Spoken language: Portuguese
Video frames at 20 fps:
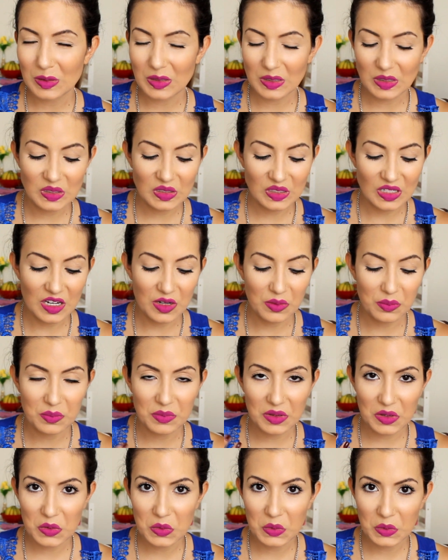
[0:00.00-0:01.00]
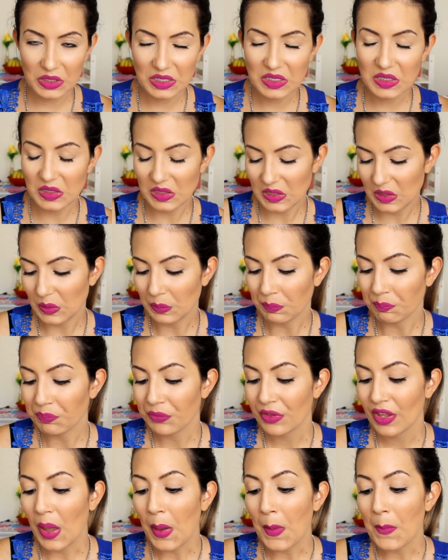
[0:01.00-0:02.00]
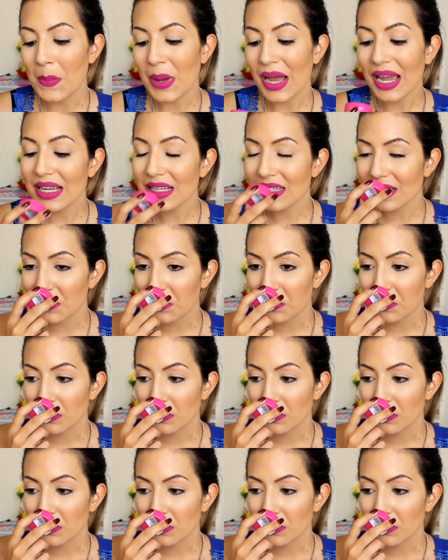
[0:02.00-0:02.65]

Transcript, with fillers: assim, sabe? Meio ruinzinho. Mas